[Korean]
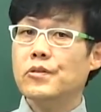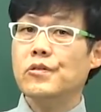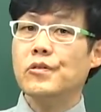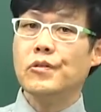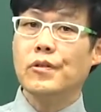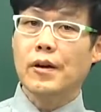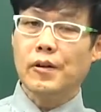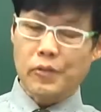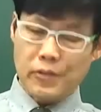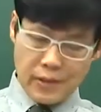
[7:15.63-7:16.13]

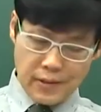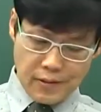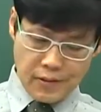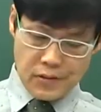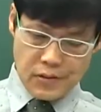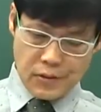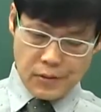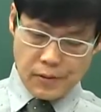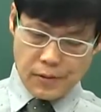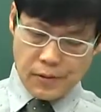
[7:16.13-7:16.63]
규율 하고 있는
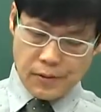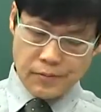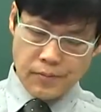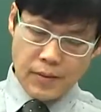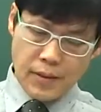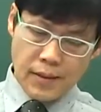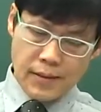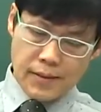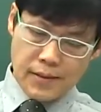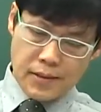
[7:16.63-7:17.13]
것이고
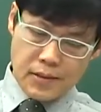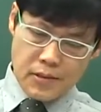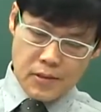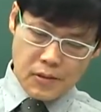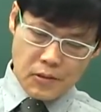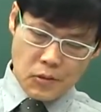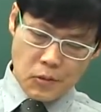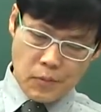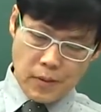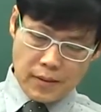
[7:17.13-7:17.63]

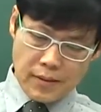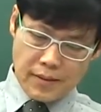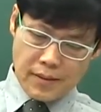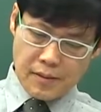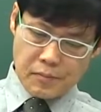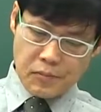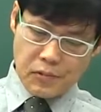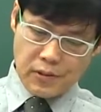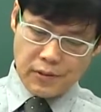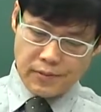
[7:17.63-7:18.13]
특정 소방
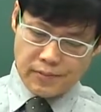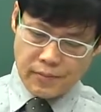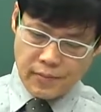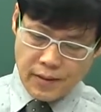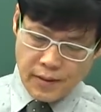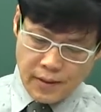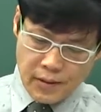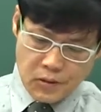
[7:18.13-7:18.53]
대상물은